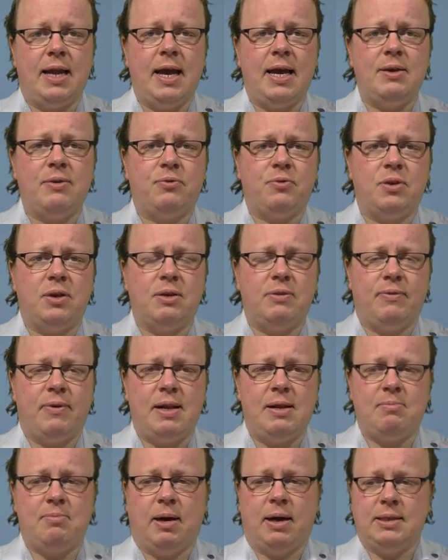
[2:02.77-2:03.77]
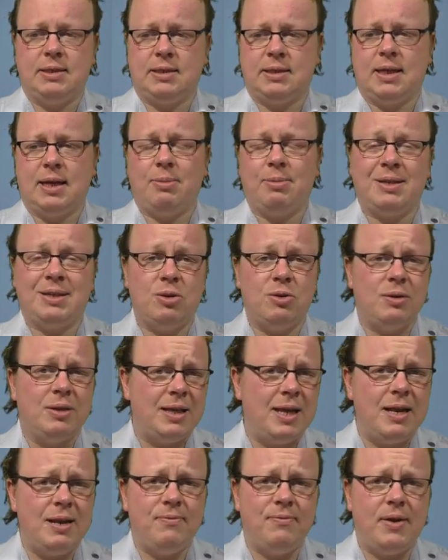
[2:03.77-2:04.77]
Lerne von den Weltmeistern. Da habe ich
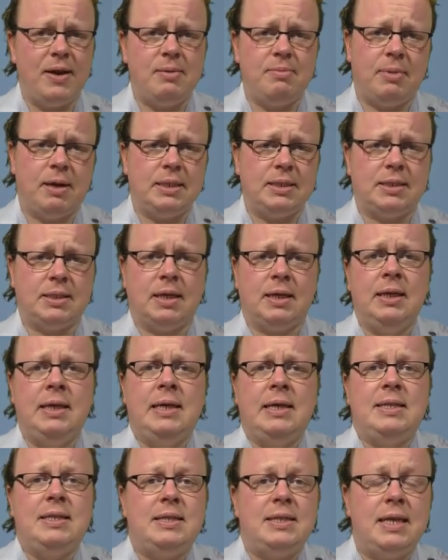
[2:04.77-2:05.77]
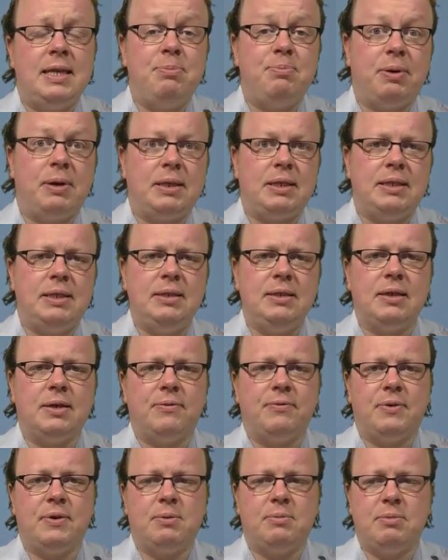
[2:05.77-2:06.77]
jeden Weltmeister zehn Partien
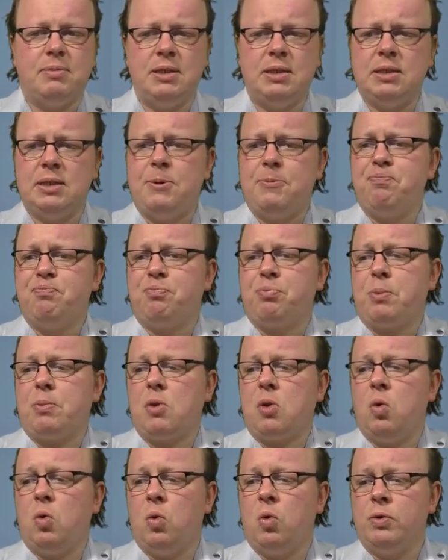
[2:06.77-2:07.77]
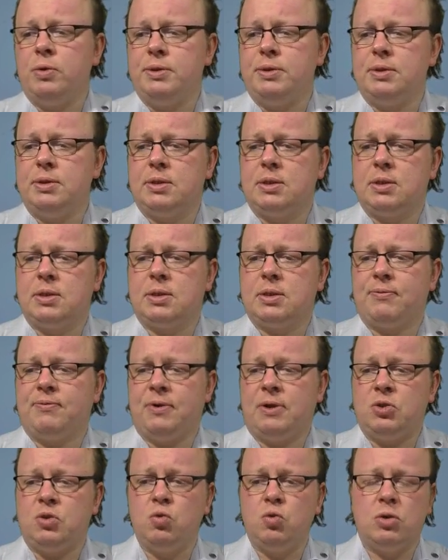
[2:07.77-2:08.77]
gewidmet und
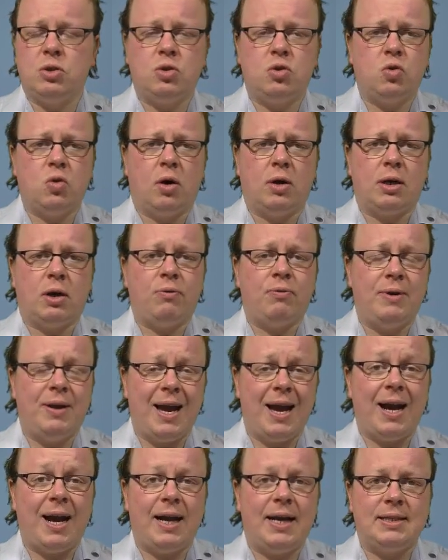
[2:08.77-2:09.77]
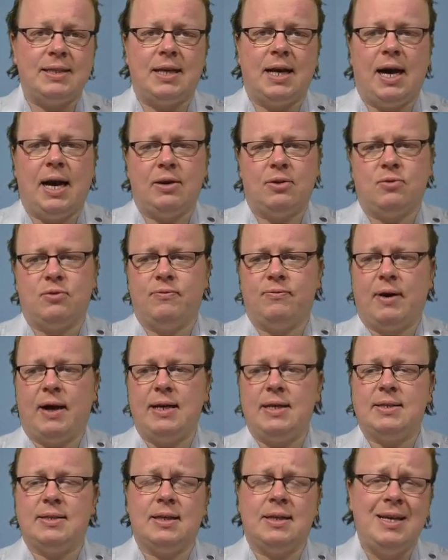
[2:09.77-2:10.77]
versuche dort auf lehrreiche Art und
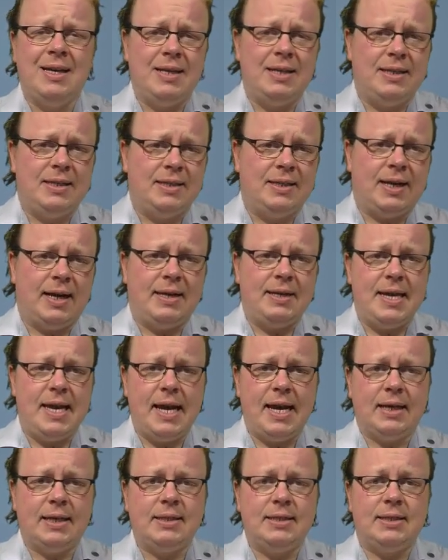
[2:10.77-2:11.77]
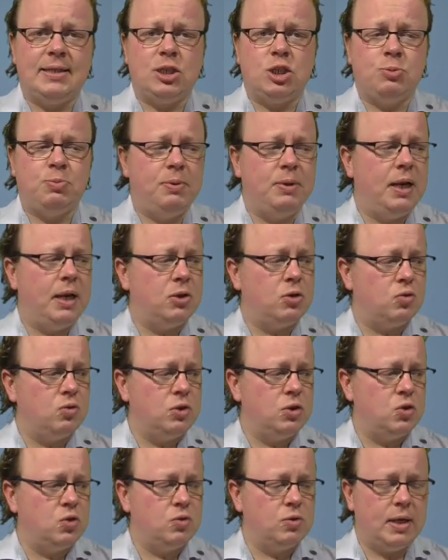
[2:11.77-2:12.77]
Weise die Karriere der Spieler
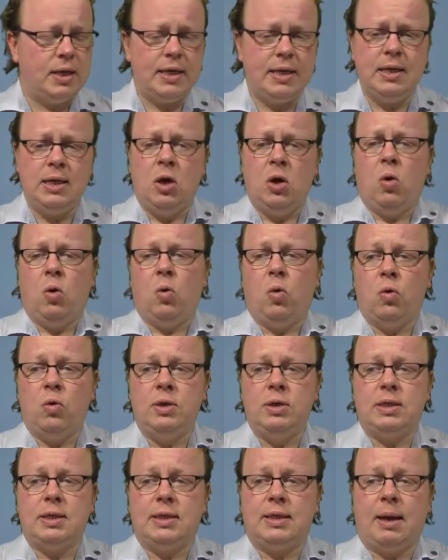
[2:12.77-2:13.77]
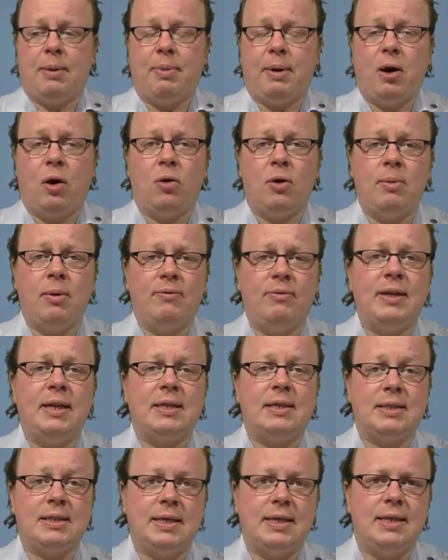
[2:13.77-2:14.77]
durchzugehen und dabei auch immer
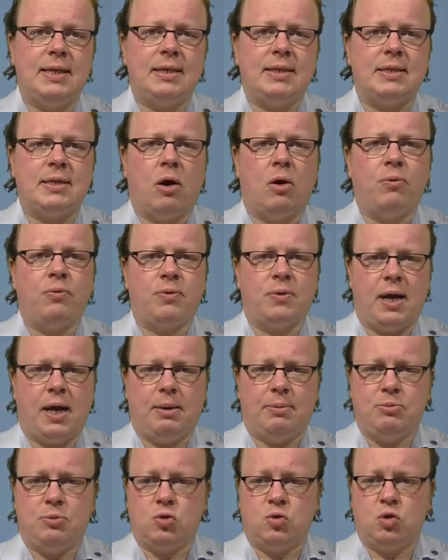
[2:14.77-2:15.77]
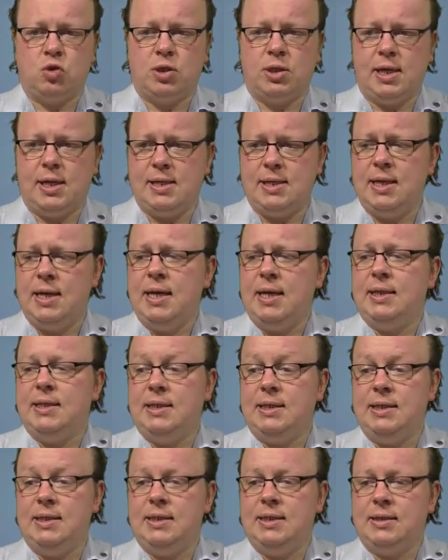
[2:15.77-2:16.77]
wieder Trainingsaufgaben zu stellen,
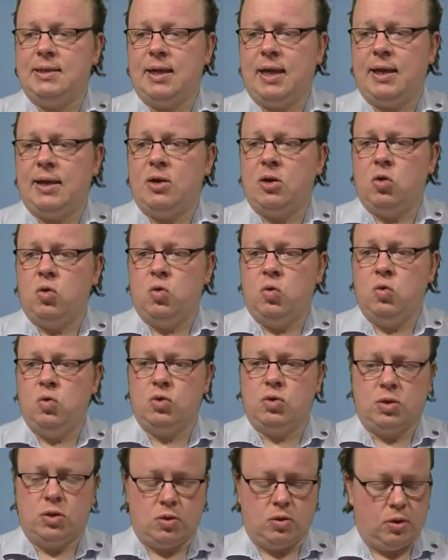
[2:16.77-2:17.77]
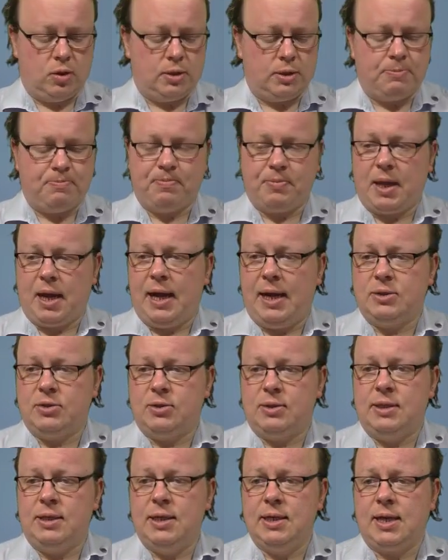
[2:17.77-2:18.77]
die ihr dann lösen sollt.
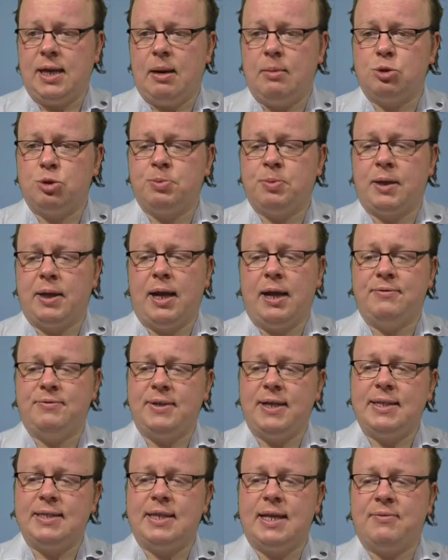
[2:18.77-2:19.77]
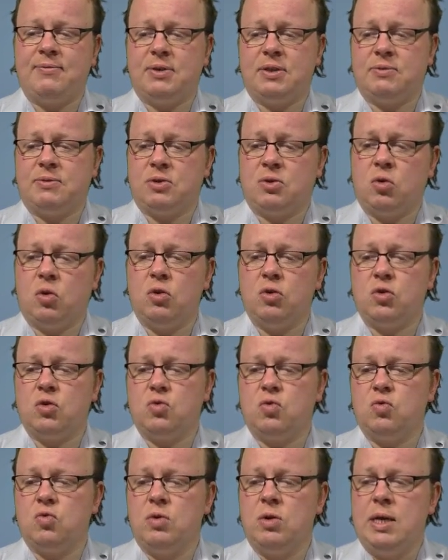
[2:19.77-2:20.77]
Also hier kam Springer F6, etwas, was
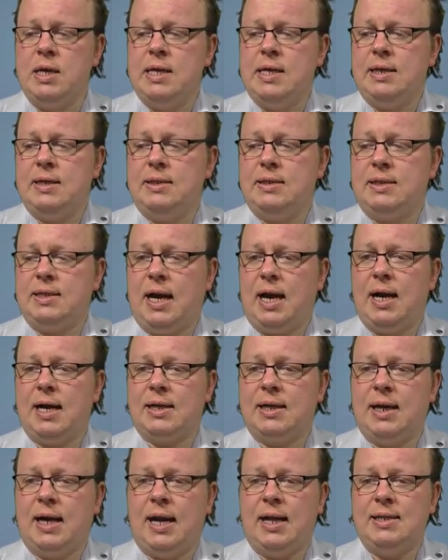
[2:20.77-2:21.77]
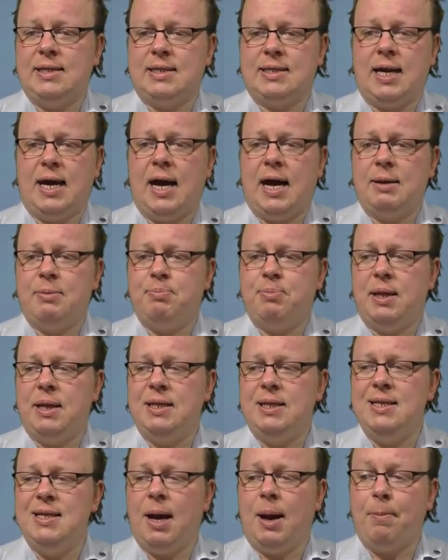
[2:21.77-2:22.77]
heutzutage als Art
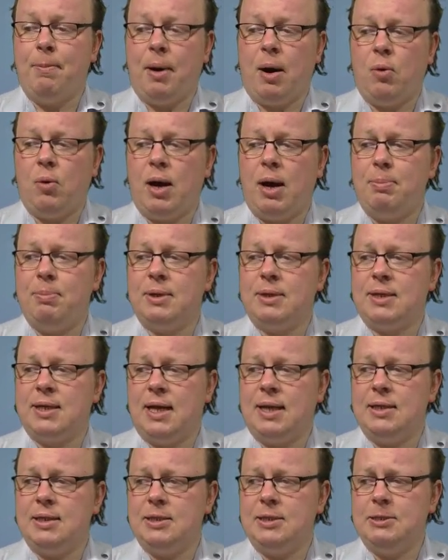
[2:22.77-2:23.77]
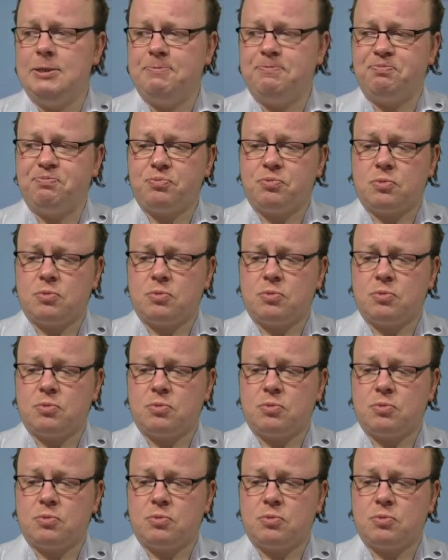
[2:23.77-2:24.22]
Berliner Mauer bekannt ist.